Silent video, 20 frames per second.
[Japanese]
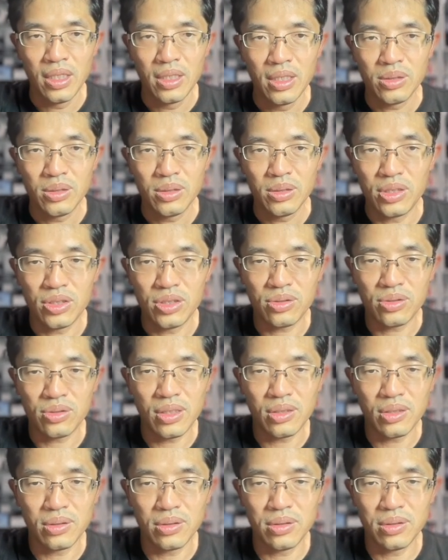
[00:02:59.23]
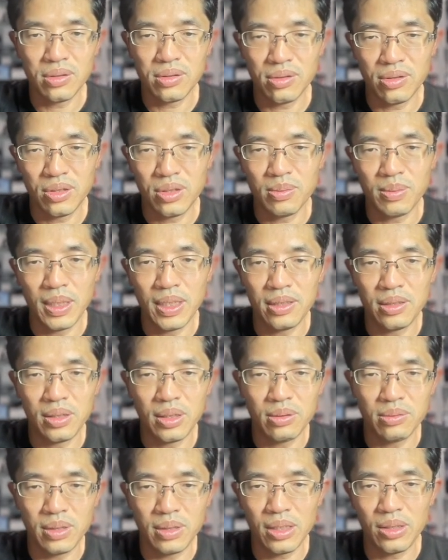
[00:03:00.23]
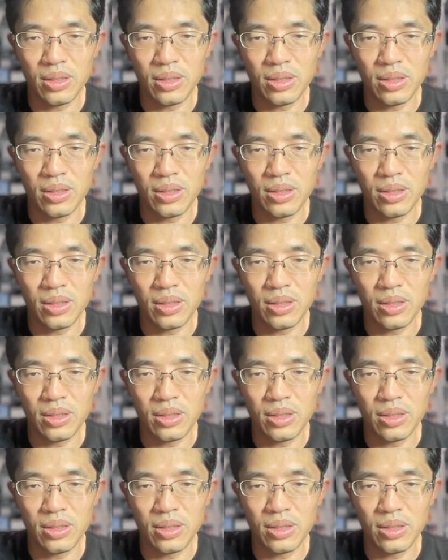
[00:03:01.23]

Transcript: そして宿泊する人も減ったのでっていう